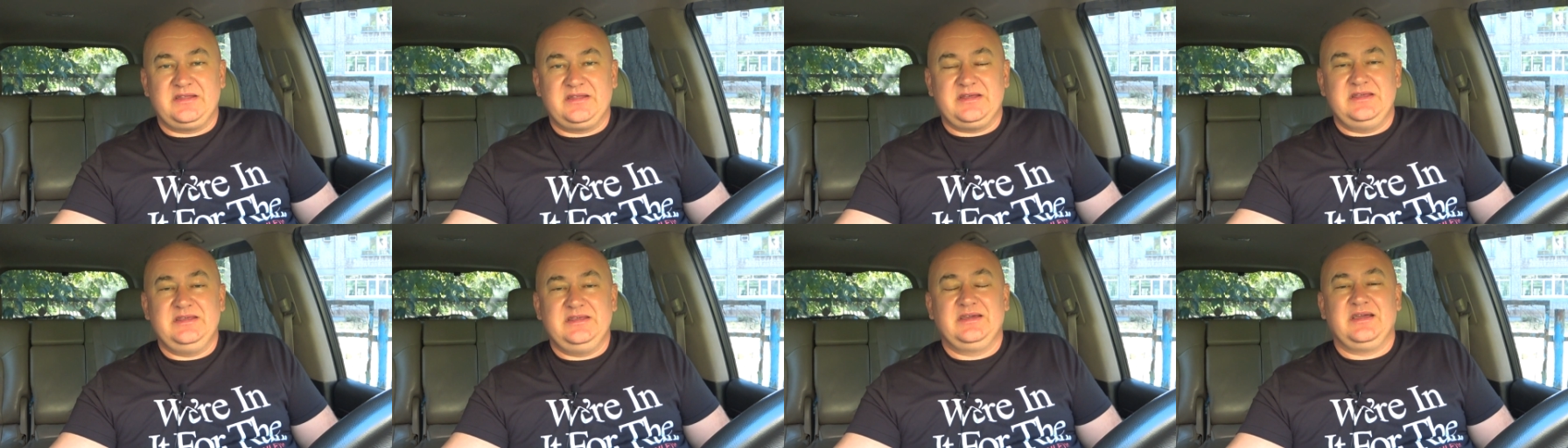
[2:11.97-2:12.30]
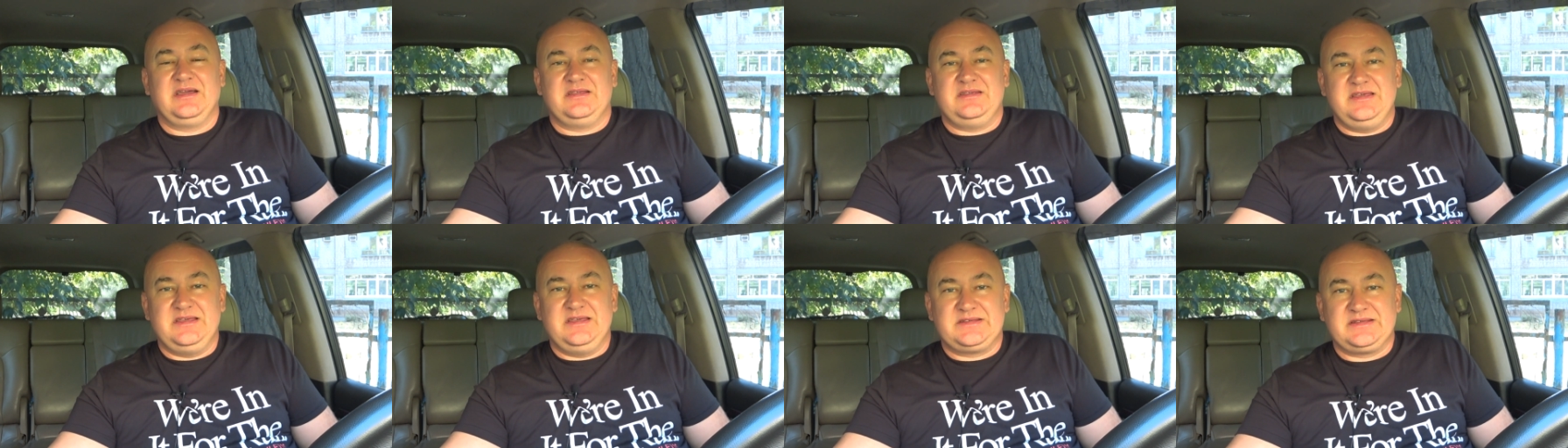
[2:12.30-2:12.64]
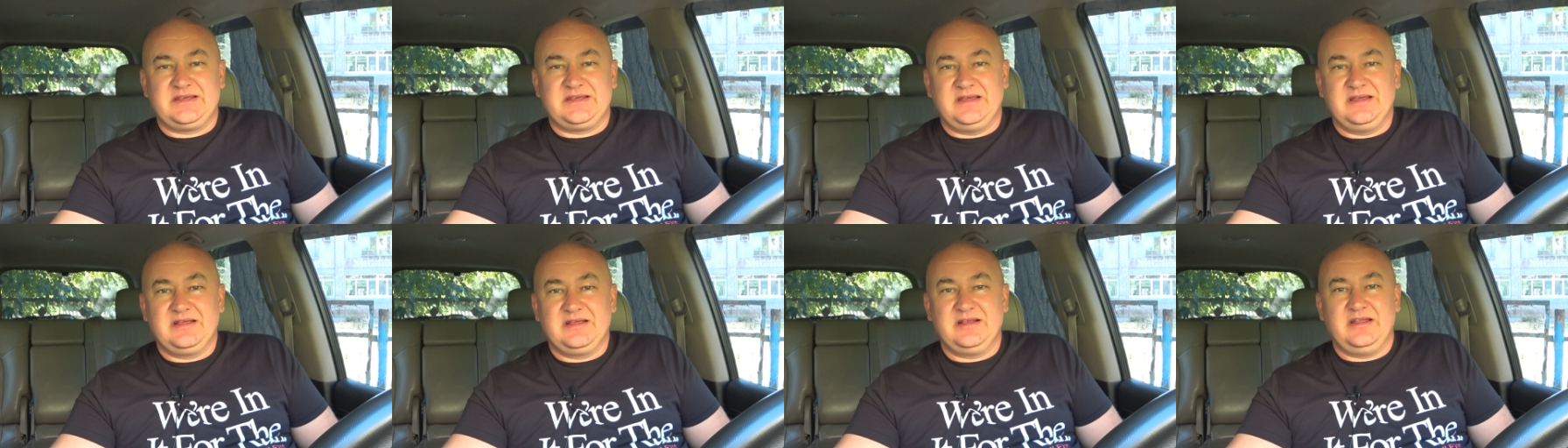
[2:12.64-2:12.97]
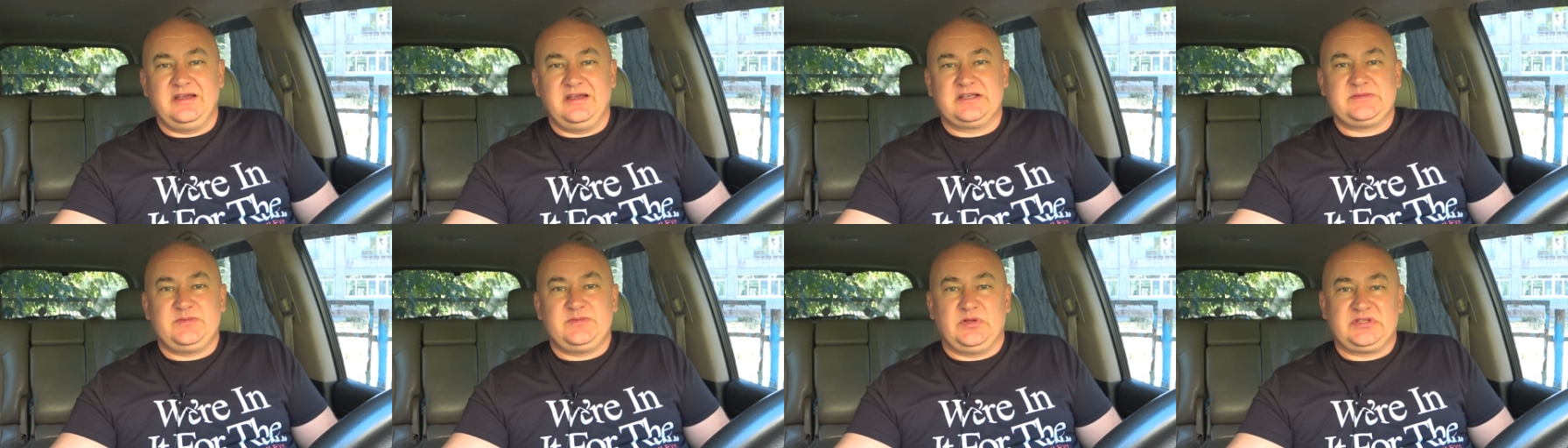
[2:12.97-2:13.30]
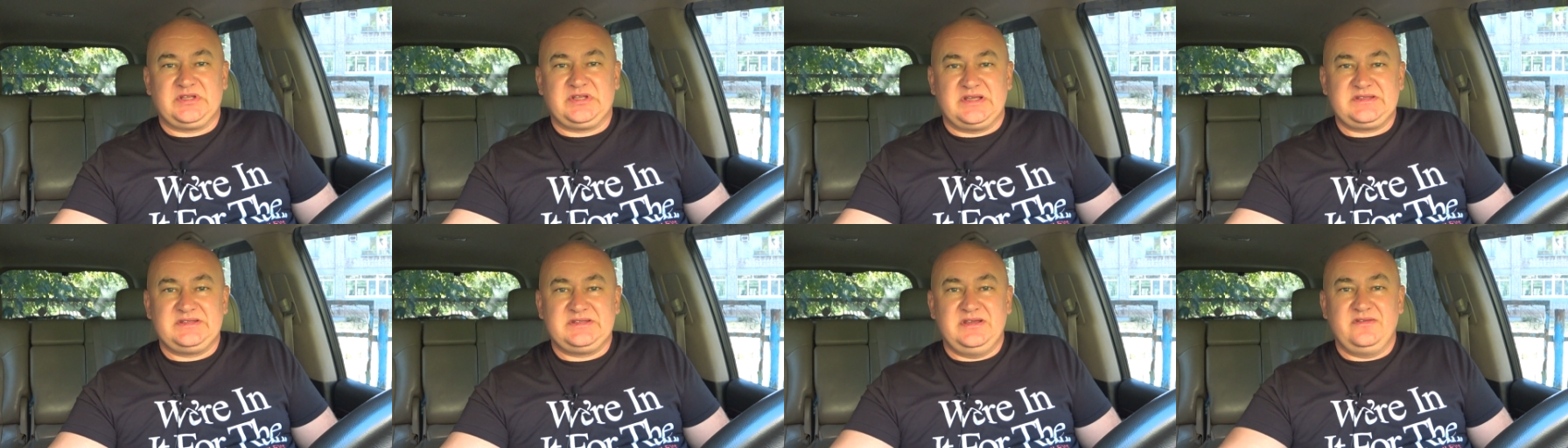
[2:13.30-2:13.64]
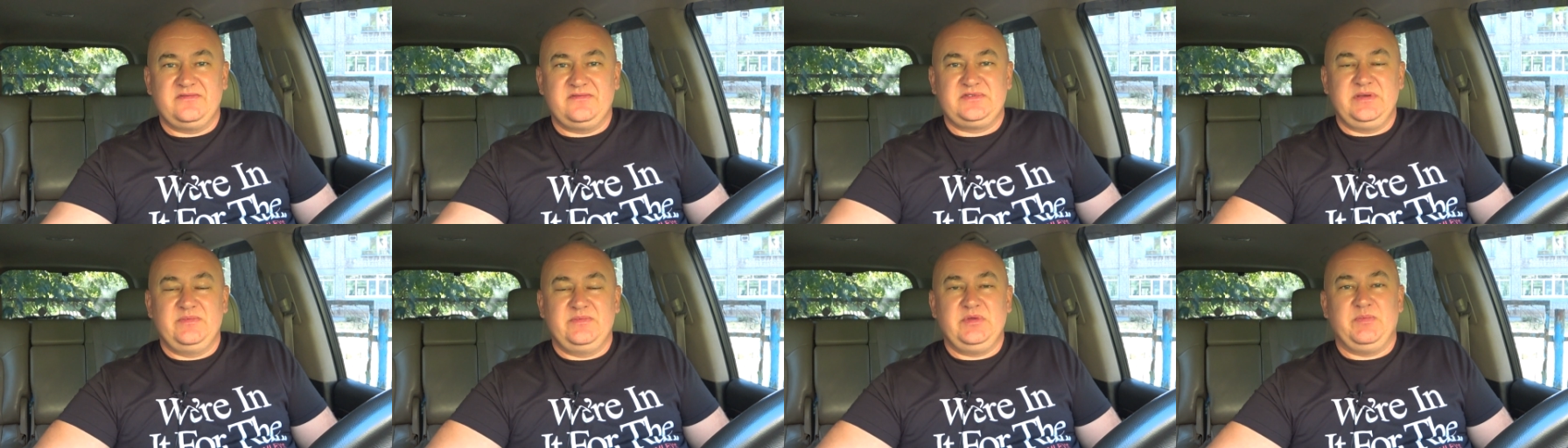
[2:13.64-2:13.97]
Она не годится для
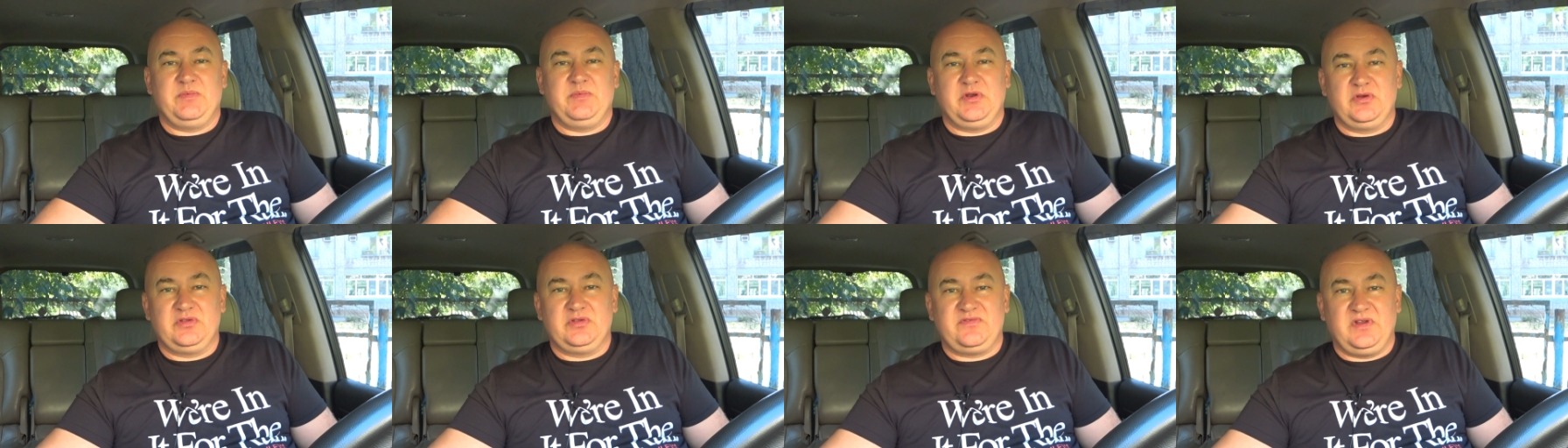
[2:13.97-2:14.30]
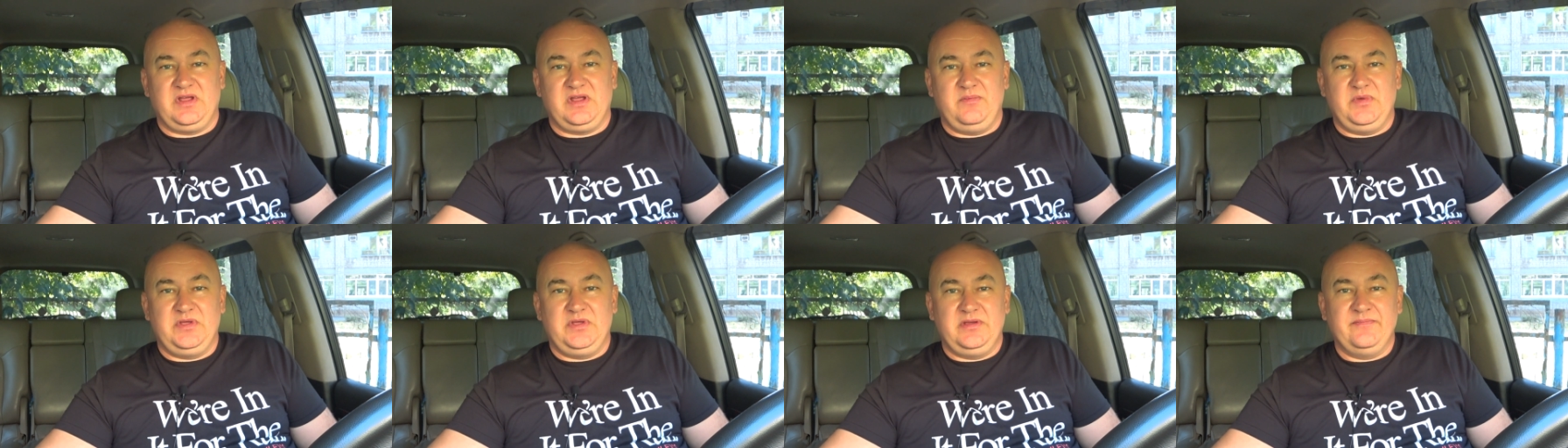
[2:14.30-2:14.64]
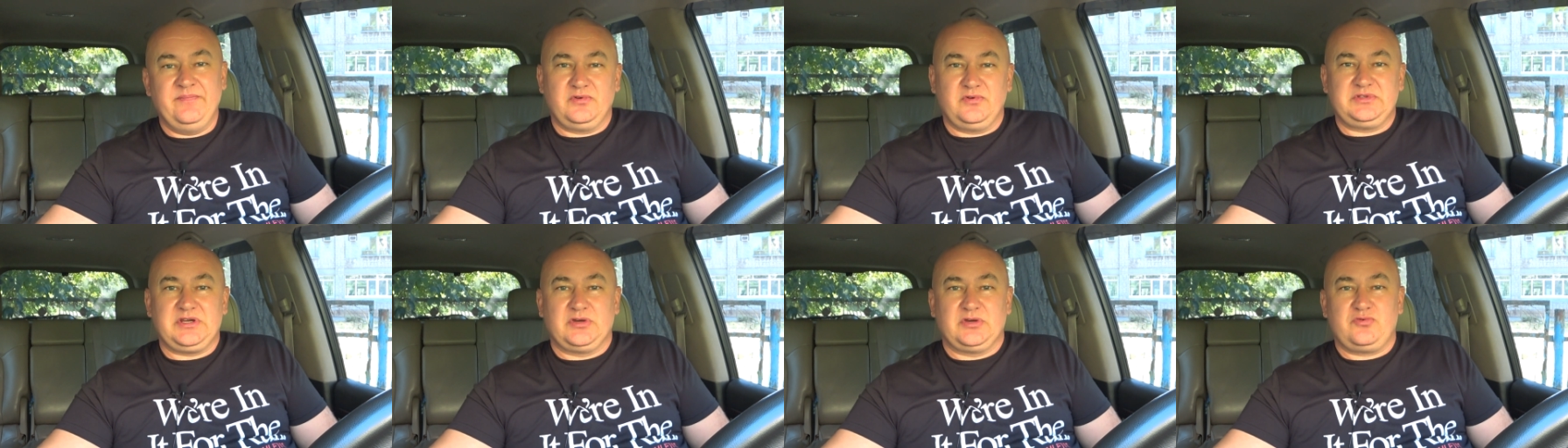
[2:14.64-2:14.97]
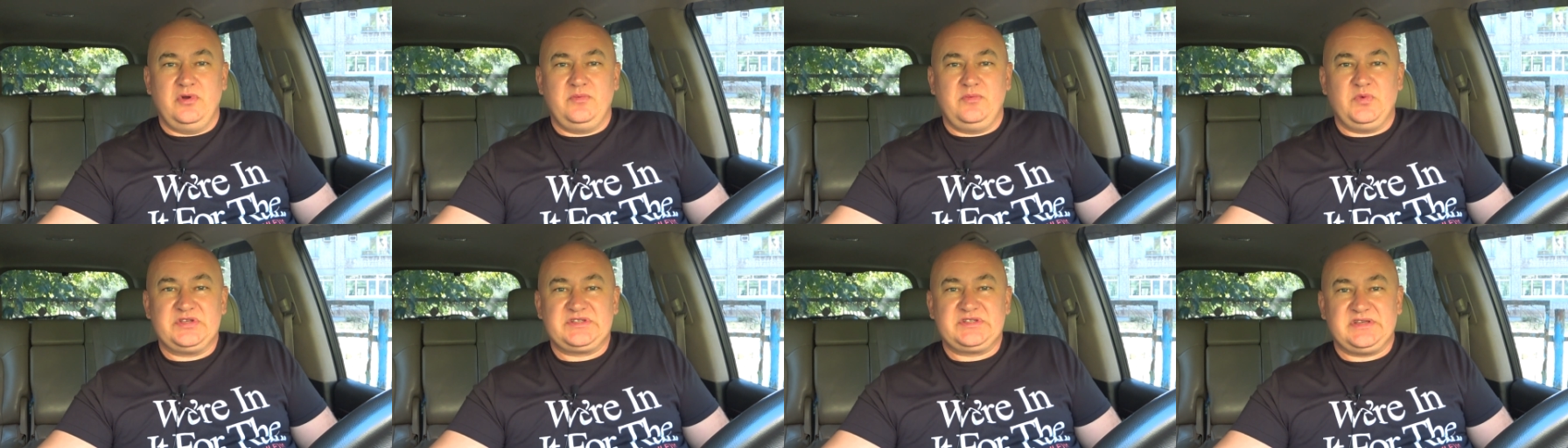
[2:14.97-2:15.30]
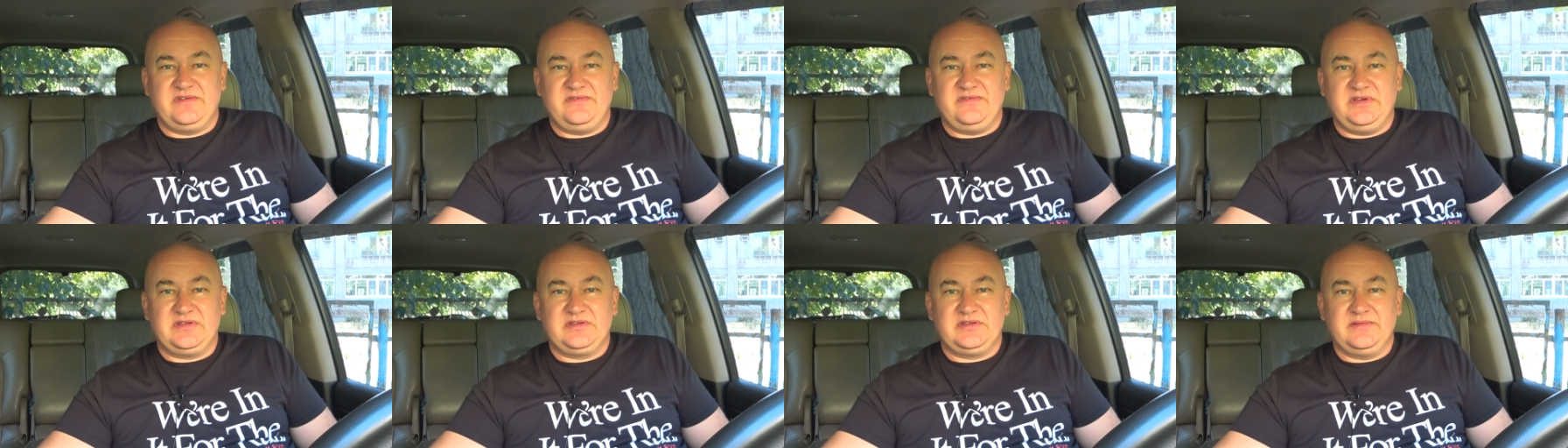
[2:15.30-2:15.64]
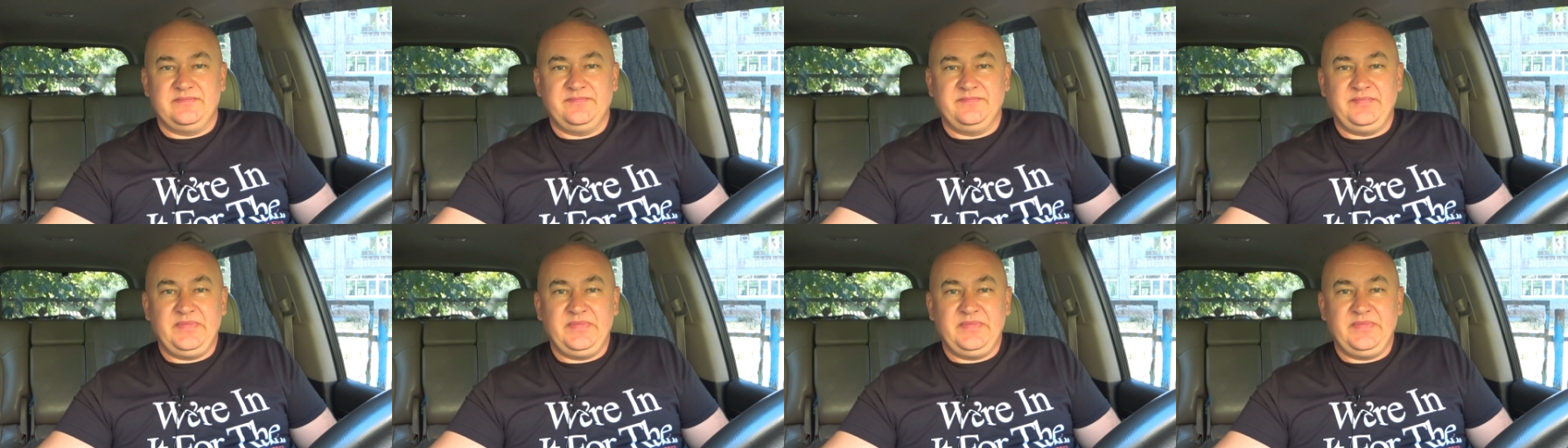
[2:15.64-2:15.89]
эксплуатации в зимний период времени. Вот такой мой совет.